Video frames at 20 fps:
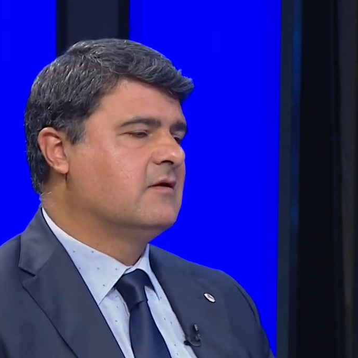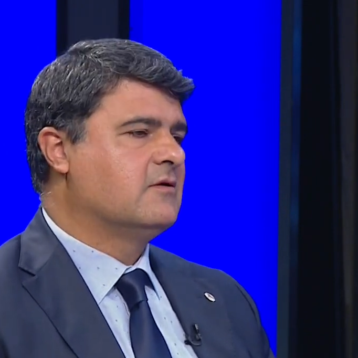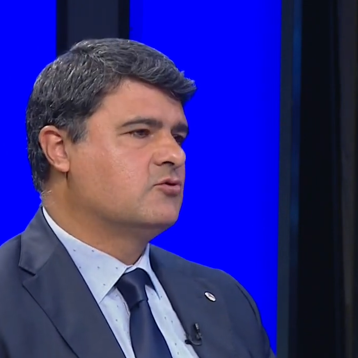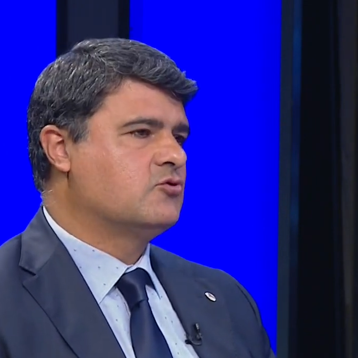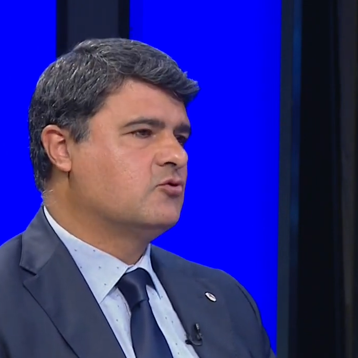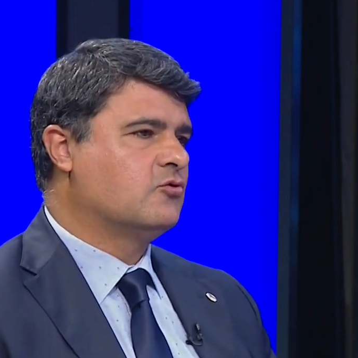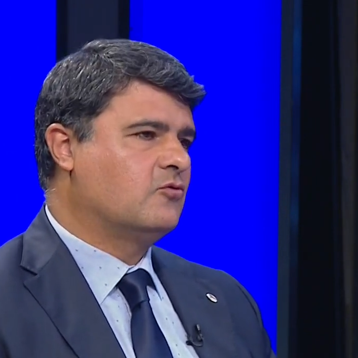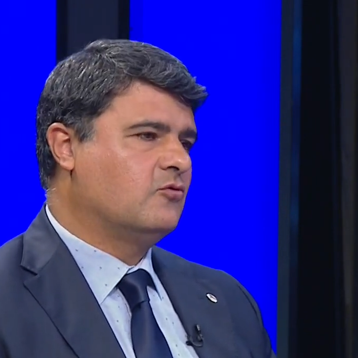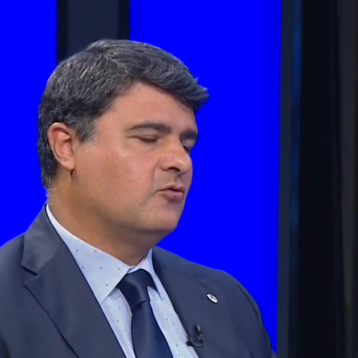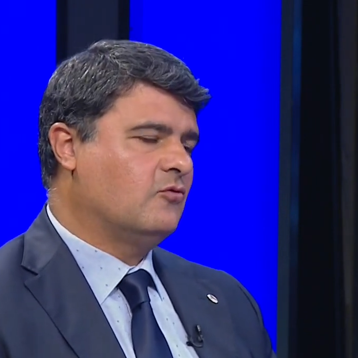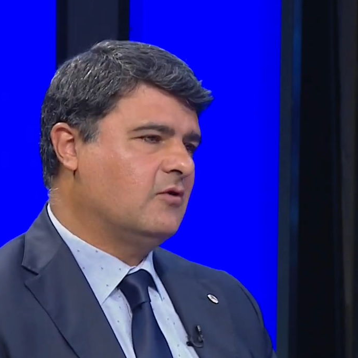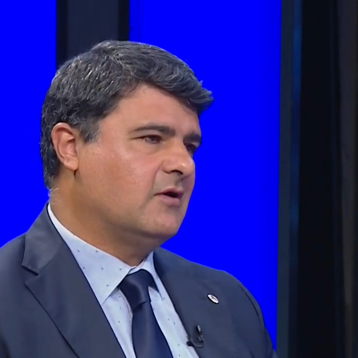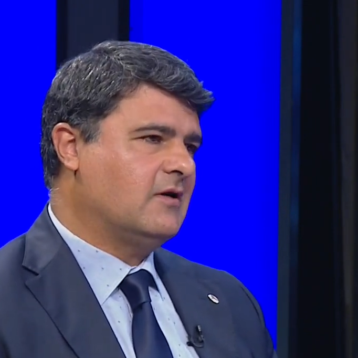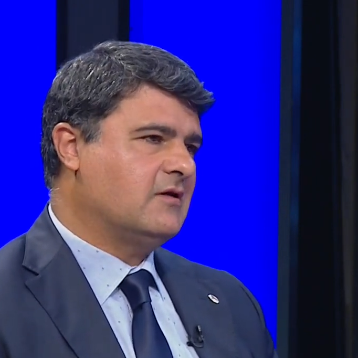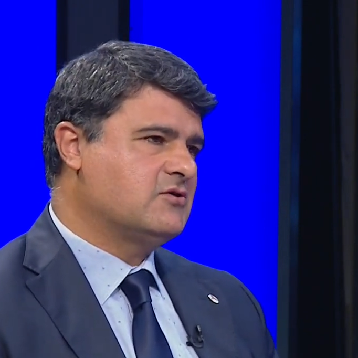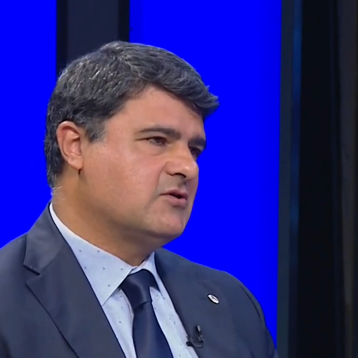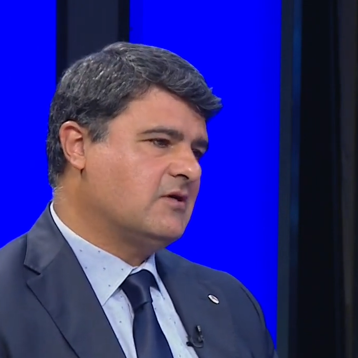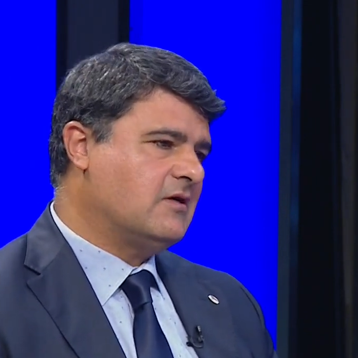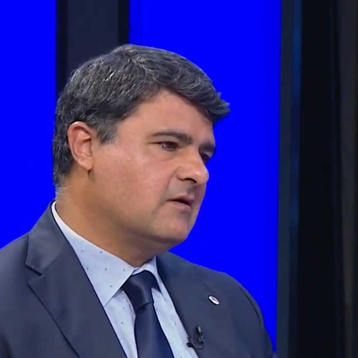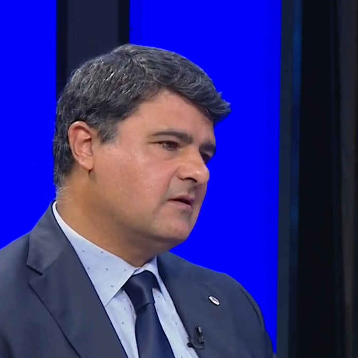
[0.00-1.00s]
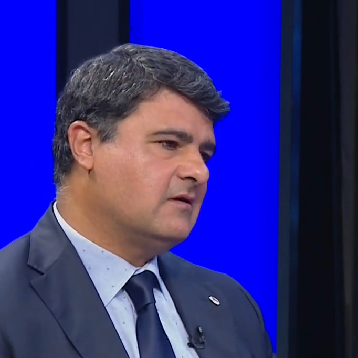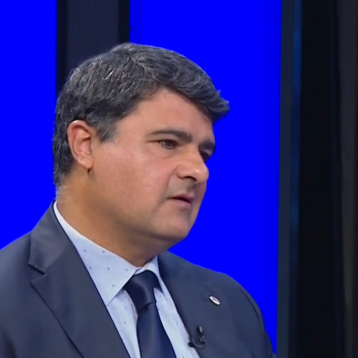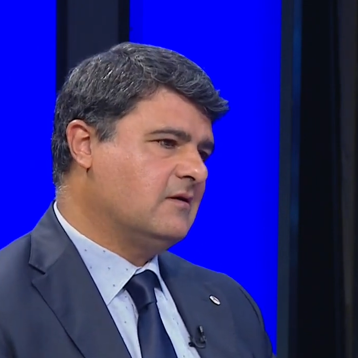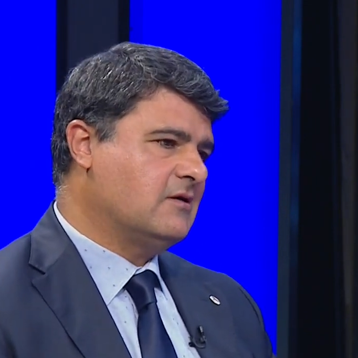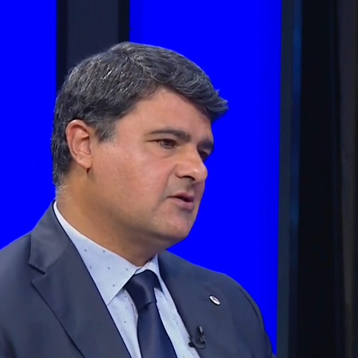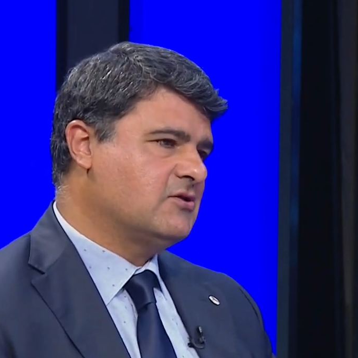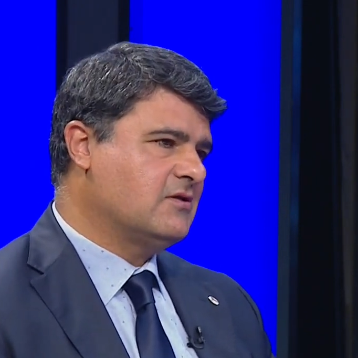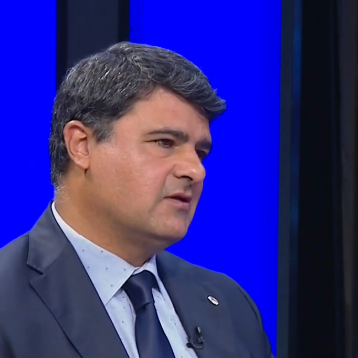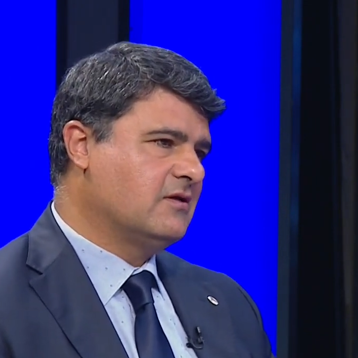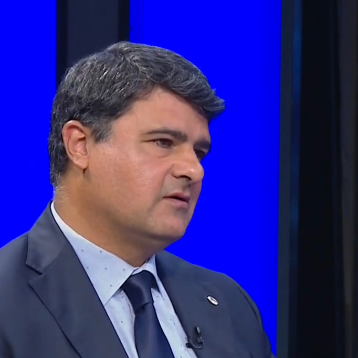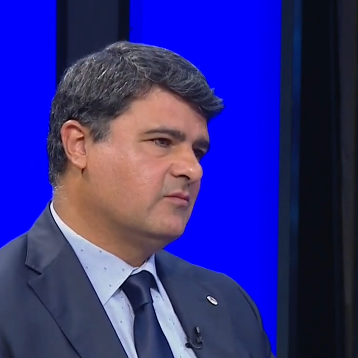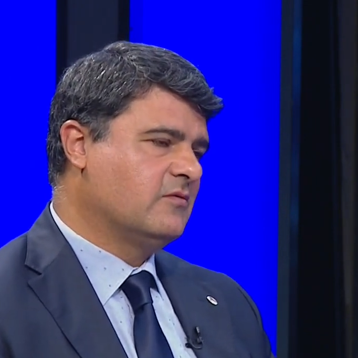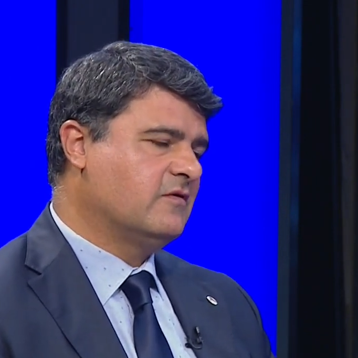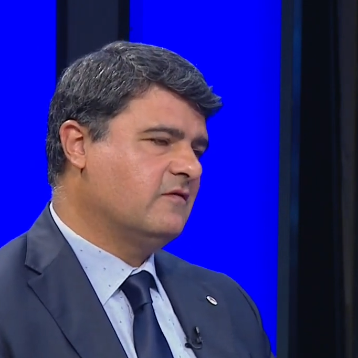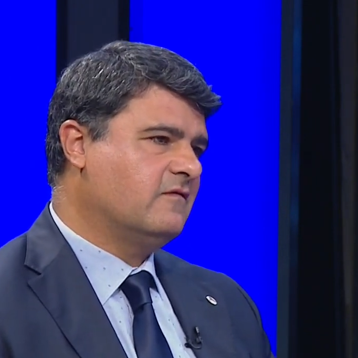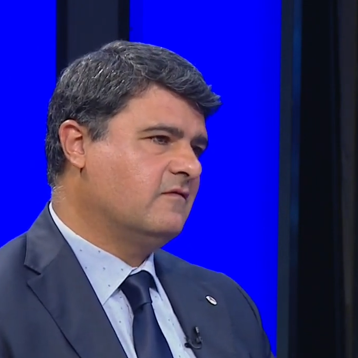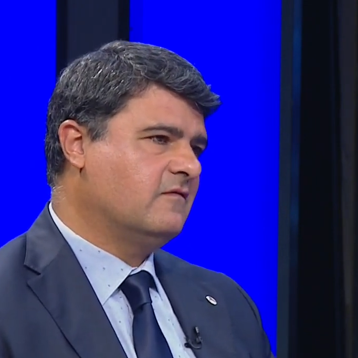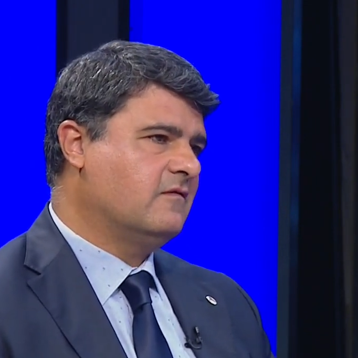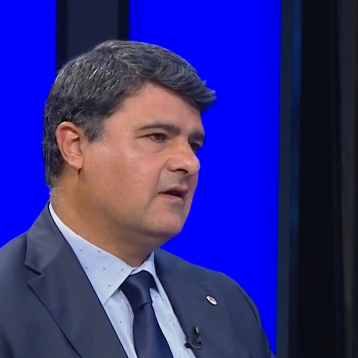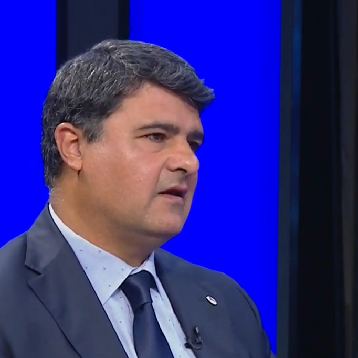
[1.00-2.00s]
Çünkü öğrenci
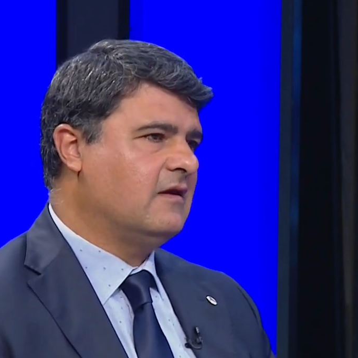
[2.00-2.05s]
arkadaşlarımız